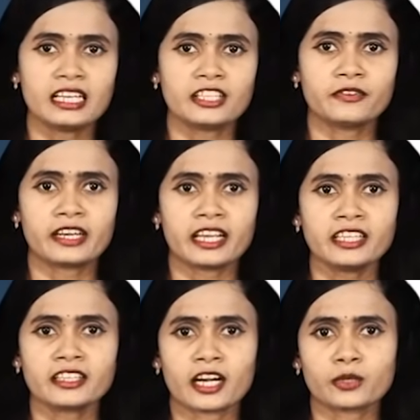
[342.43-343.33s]
இதுவரை
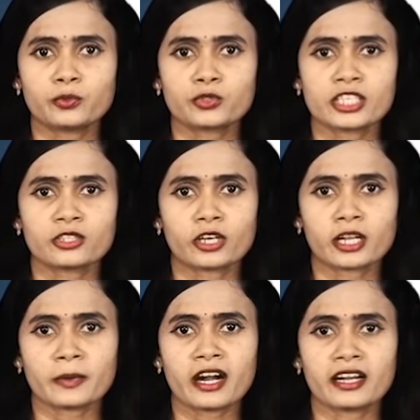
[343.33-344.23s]
தடுப்பூசி
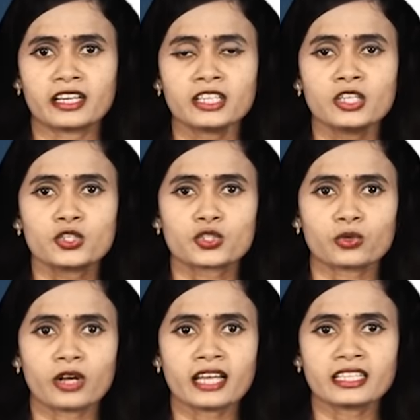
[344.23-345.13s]
தொடர்பான
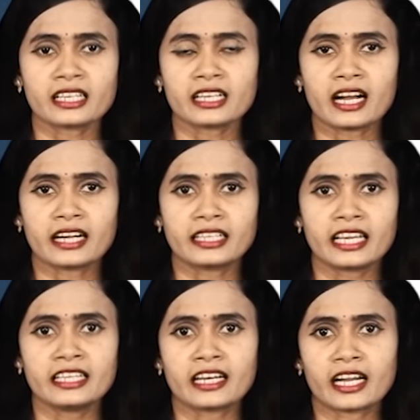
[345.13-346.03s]
சுகாதார
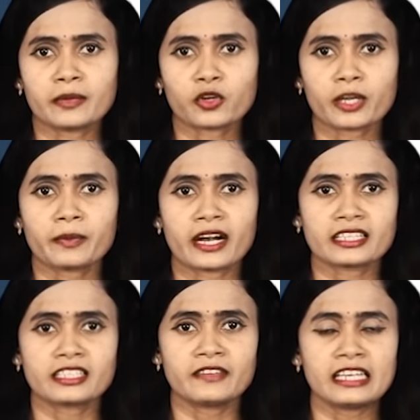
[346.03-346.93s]
அட்டை
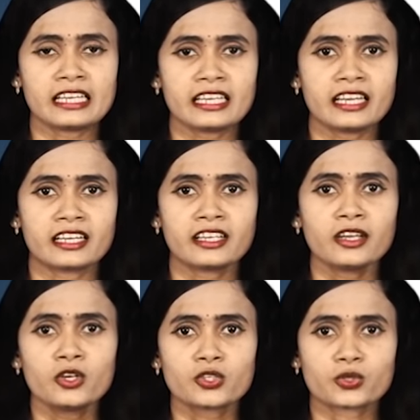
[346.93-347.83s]
நடைமுறைப்படுத்தவில்லை என
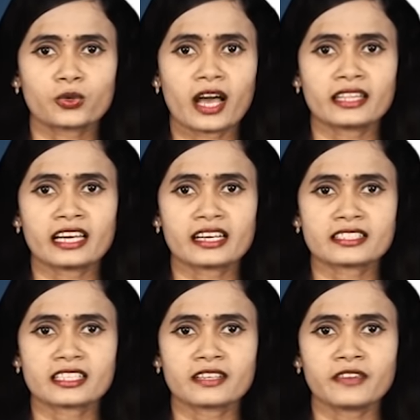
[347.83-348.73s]
சுகாதார
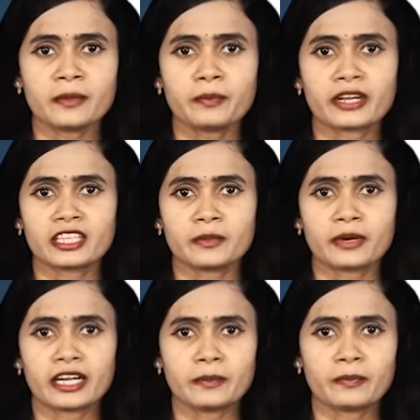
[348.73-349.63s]
சேவை பிரதி
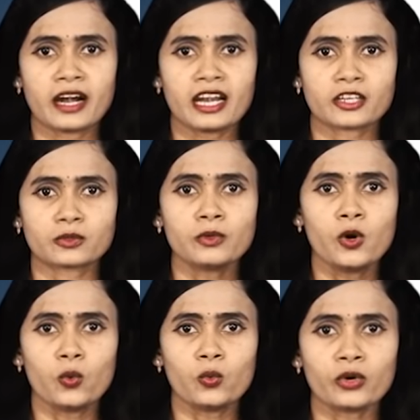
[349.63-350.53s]
பணிப்பாளரும்
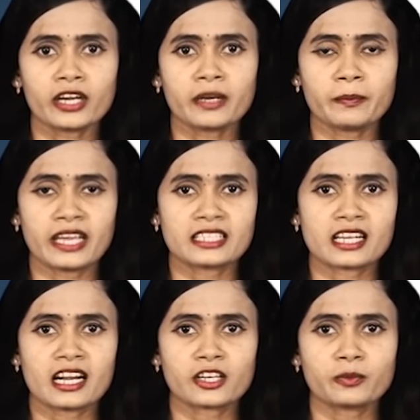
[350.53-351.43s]
ஊடக
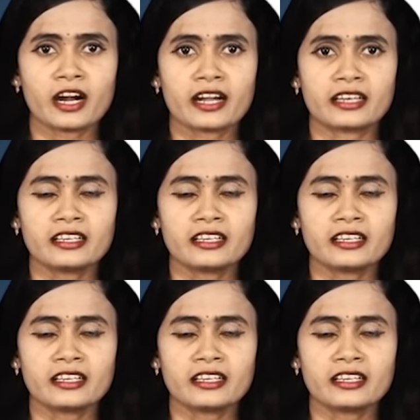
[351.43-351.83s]
பேச்சாளருமான